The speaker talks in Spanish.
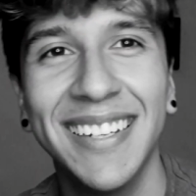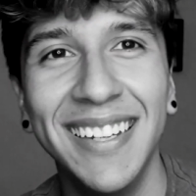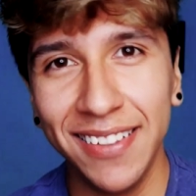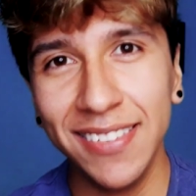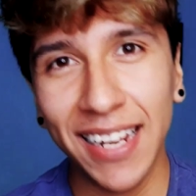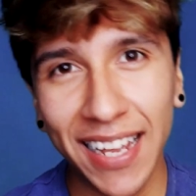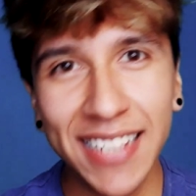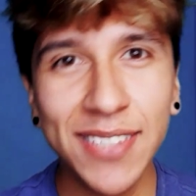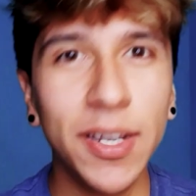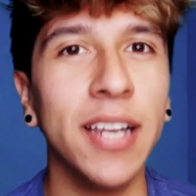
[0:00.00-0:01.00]
Tener una
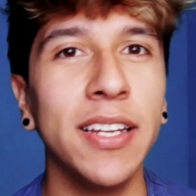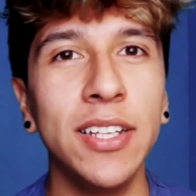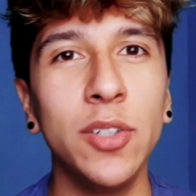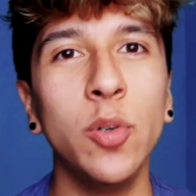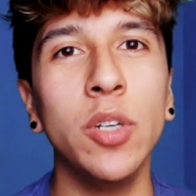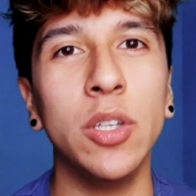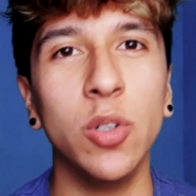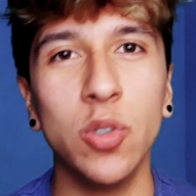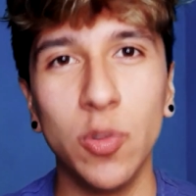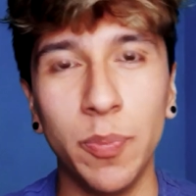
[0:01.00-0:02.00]
casa, un carrito y
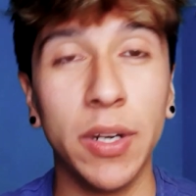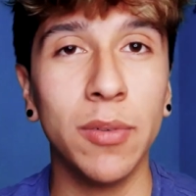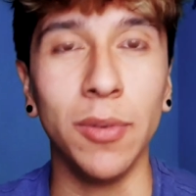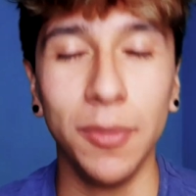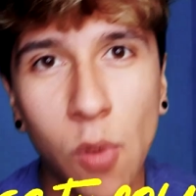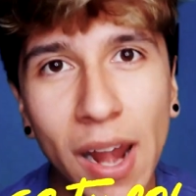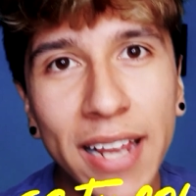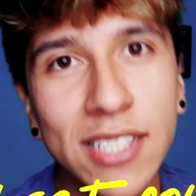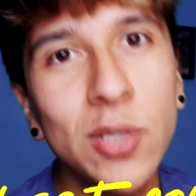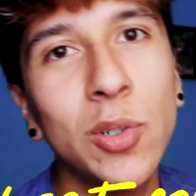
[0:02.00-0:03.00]
todo súper cool. ¿Cuál
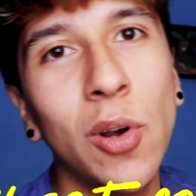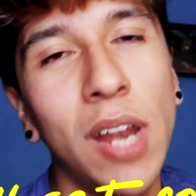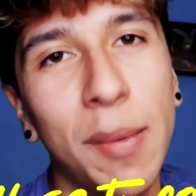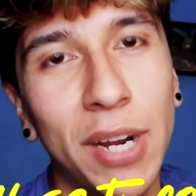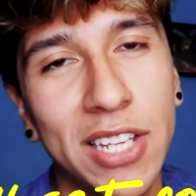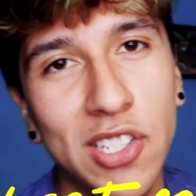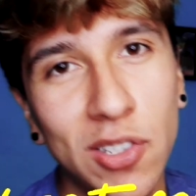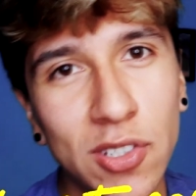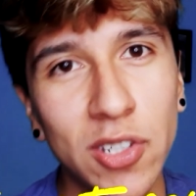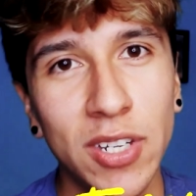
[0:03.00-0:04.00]
es tu
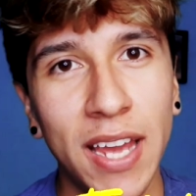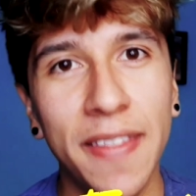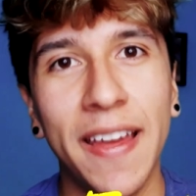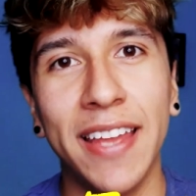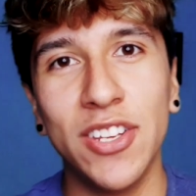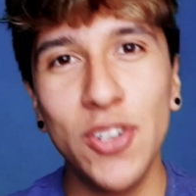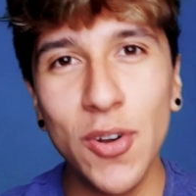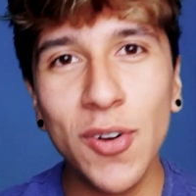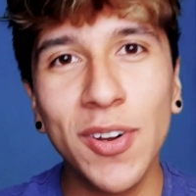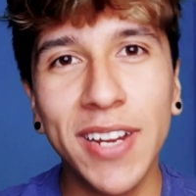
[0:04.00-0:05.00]
colaboración soñada?
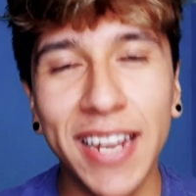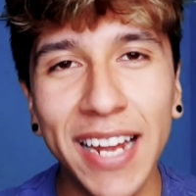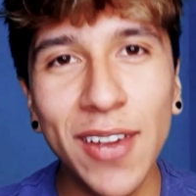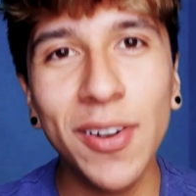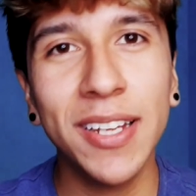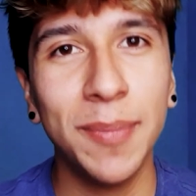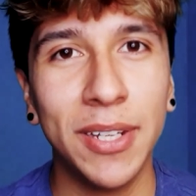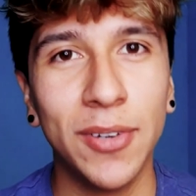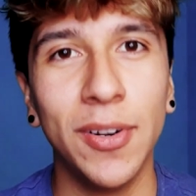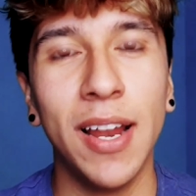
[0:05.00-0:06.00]
Yo creo que
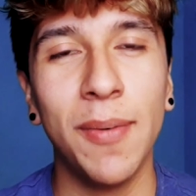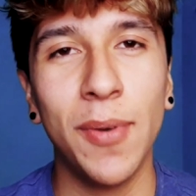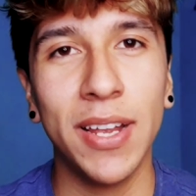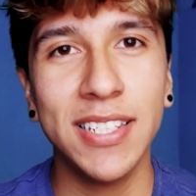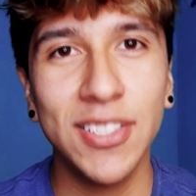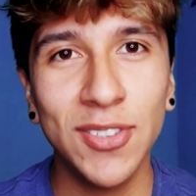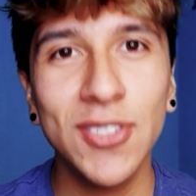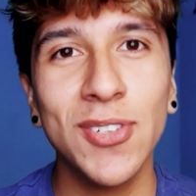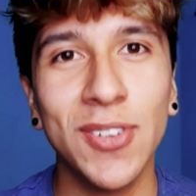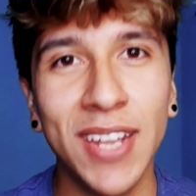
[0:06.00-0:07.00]
mi colaboración
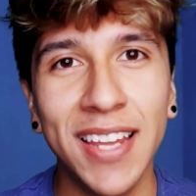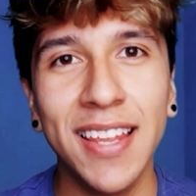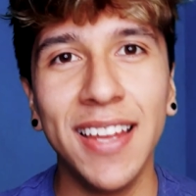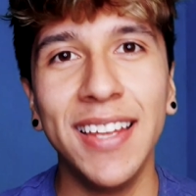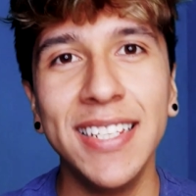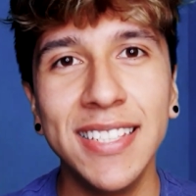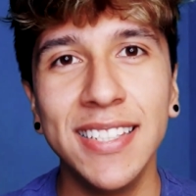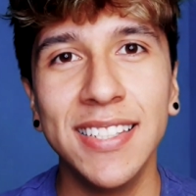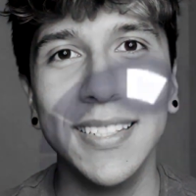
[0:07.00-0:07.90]
soñada es...